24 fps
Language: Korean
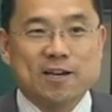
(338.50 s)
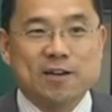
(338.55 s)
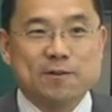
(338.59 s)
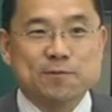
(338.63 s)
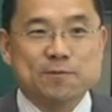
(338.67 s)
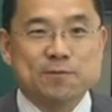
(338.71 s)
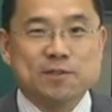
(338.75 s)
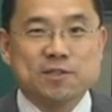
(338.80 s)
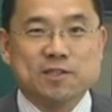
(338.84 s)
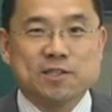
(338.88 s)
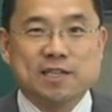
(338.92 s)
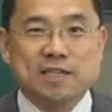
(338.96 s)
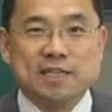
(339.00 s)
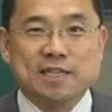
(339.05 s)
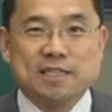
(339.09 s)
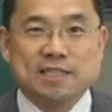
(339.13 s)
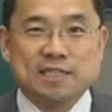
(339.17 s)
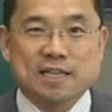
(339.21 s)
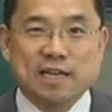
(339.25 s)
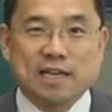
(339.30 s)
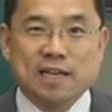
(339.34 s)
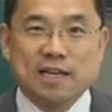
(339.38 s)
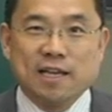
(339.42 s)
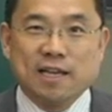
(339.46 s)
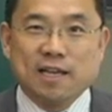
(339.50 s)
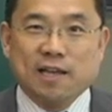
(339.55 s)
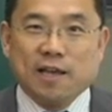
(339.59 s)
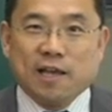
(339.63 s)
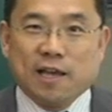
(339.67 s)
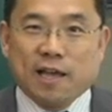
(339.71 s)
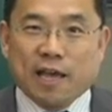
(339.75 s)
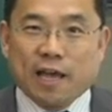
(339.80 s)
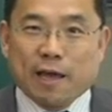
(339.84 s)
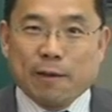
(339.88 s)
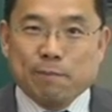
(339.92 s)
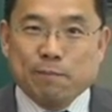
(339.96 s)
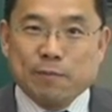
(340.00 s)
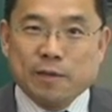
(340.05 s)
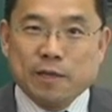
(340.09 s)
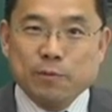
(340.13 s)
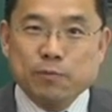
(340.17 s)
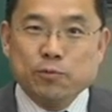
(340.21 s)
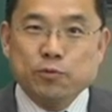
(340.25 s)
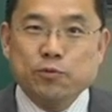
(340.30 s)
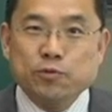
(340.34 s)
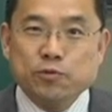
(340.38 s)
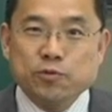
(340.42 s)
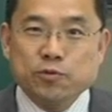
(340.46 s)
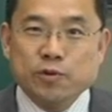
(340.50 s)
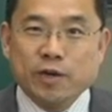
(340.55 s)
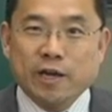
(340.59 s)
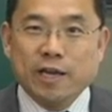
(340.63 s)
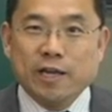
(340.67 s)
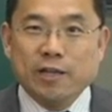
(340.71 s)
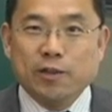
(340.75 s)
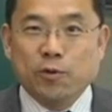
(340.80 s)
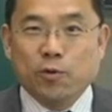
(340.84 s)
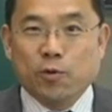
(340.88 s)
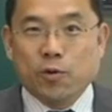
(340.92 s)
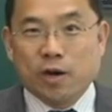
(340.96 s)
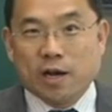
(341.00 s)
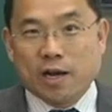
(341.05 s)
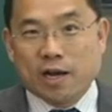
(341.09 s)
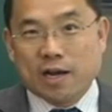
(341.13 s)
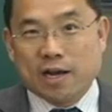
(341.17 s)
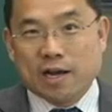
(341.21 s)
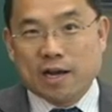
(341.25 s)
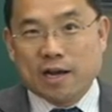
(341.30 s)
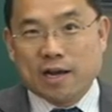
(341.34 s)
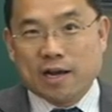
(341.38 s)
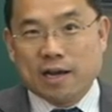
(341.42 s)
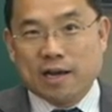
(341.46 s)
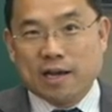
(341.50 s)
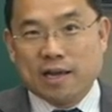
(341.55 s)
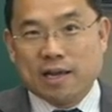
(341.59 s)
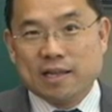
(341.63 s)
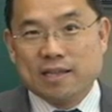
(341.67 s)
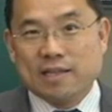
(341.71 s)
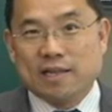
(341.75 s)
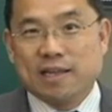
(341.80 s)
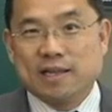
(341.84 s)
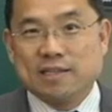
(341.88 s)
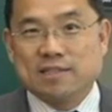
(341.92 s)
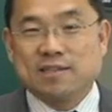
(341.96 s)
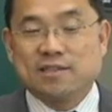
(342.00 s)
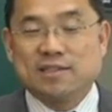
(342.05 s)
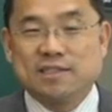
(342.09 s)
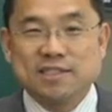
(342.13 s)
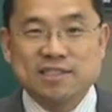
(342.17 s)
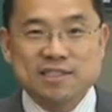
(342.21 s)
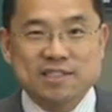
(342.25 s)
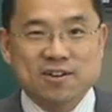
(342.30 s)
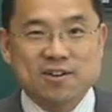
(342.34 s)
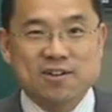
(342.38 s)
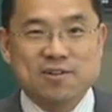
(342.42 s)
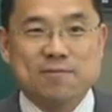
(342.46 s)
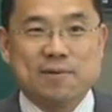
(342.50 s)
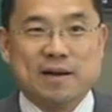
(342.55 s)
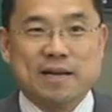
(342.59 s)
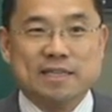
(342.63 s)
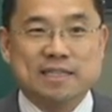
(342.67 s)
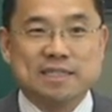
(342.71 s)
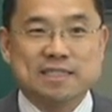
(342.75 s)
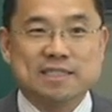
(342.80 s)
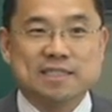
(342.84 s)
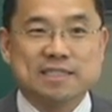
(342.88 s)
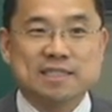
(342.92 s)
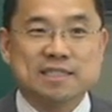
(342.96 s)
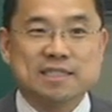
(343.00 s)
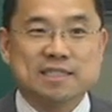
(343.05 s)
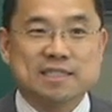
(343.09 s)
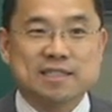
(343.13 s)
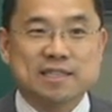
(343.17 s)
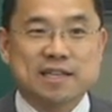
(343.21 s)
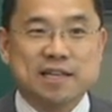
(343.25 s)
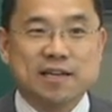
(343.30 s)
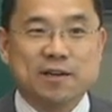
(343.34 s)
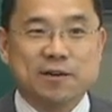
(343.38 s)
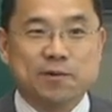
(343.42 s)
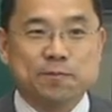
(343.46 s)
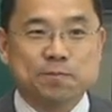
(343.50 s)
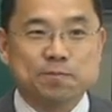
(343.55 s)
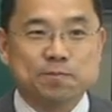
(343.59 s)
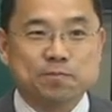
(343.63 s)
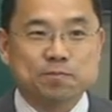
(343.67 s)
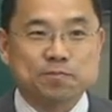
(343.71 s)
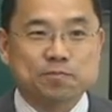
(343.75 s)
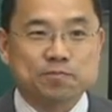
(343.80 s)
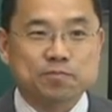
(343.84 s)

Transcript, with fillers: 여러분들이 이제 예, 피부의 노화에 대해서 신경을 많이 쓰시는데요.